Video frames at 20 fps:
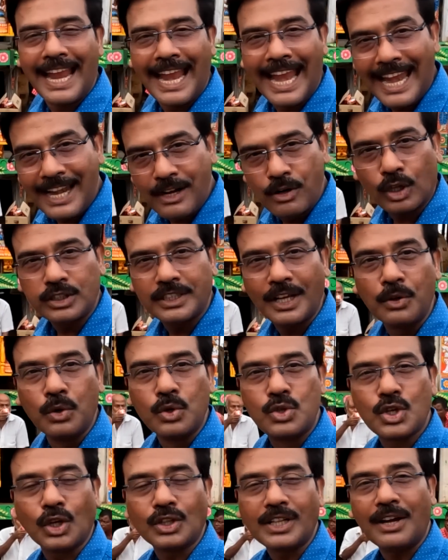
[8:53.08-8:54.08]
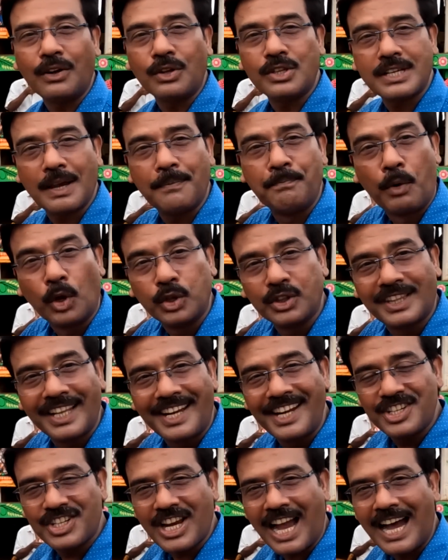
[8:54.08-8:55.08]
এই রথের উচ্চতা হচ্ছে
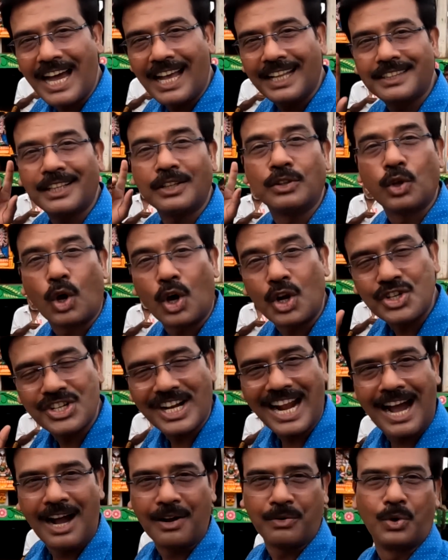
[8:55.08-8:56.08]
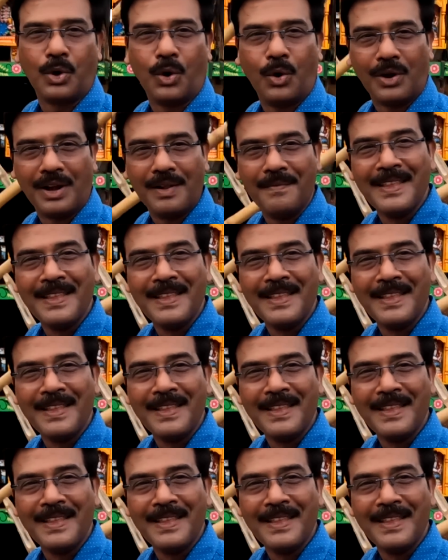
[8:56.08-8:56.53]
বত্রিশ হাত দশ আঙ্গুল